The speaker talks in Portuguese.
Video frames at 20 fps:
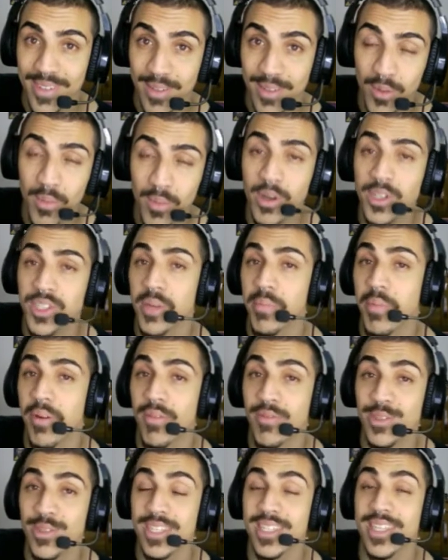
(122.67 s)
vou mostrar para
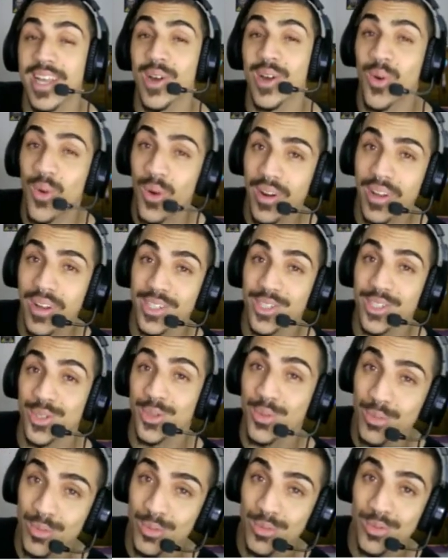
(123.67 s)
vocês agora,
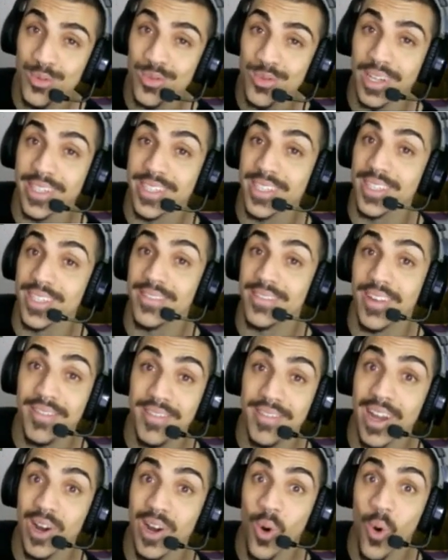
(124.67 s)
juntos, a gente vai ver
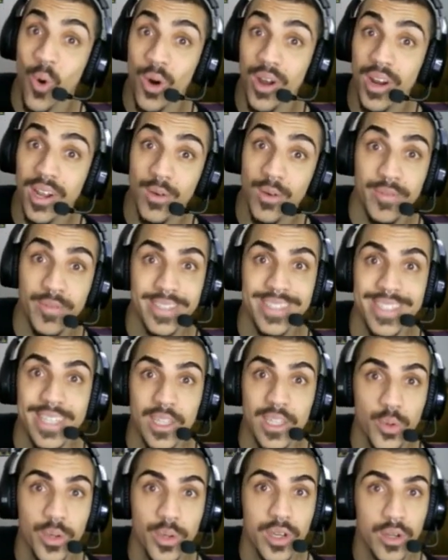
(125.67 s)
agora o
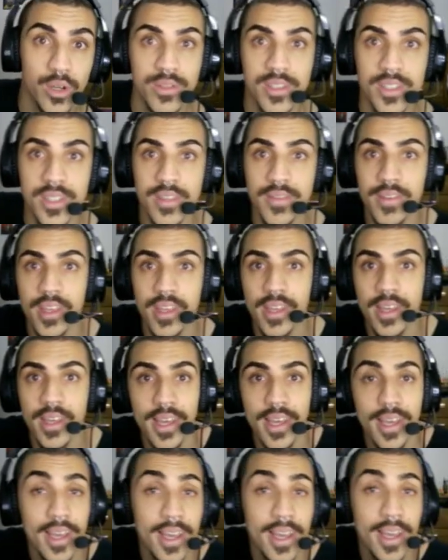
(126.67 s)
vencedor, inclusive.
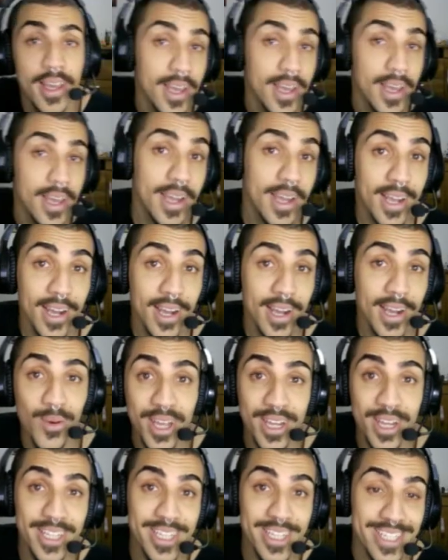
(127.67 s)
O que é que eu quero
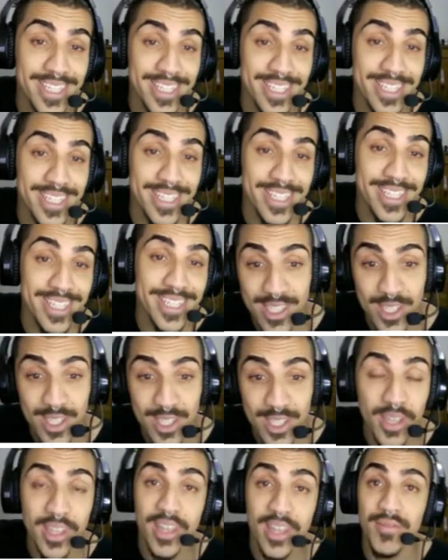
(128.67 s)
dizer? Só
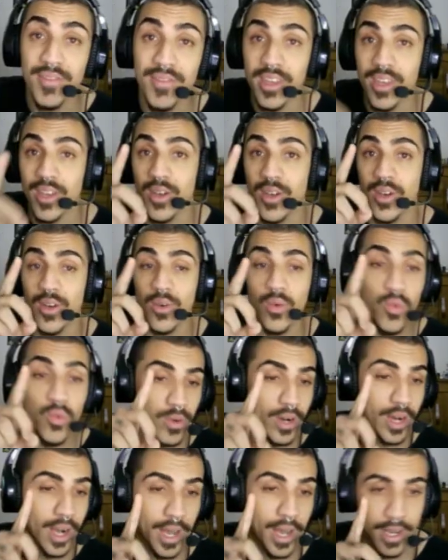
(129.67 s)
teve um
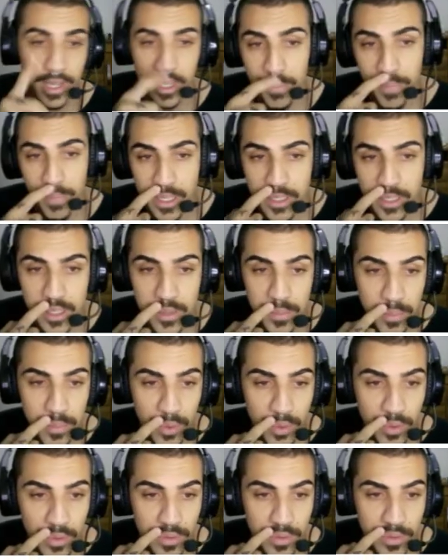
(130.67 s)
cara que participou.
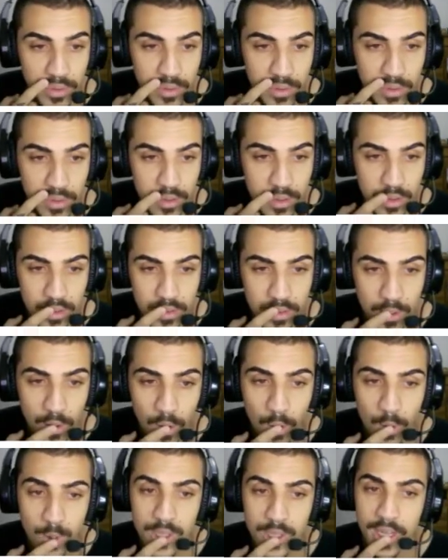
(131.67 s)

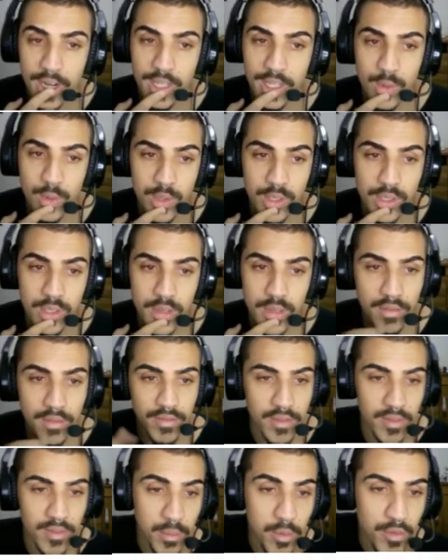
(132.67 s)
Ou será dois? Enfim,
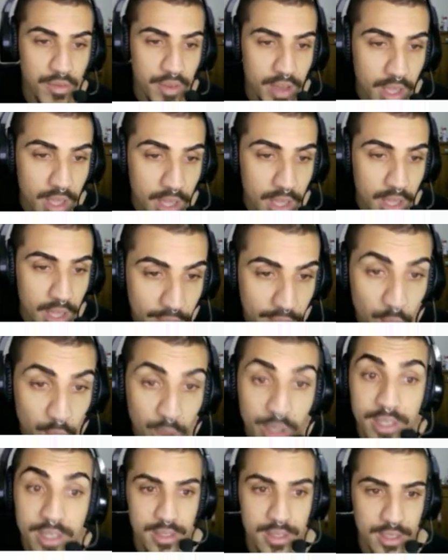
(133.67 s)
vamos ver. Não, é
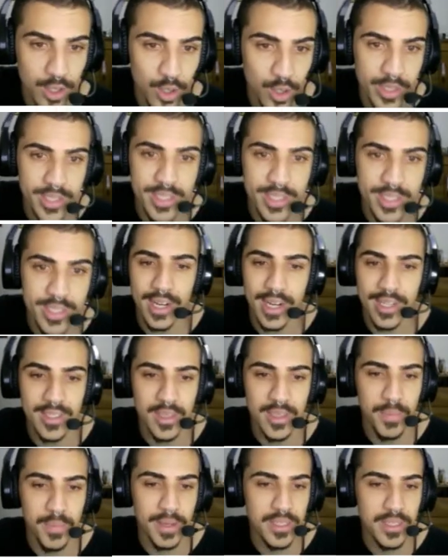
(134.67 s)
dois. Dois caras que
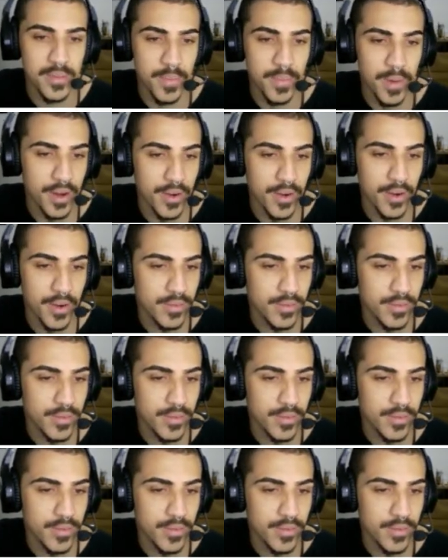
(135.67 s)
participaram.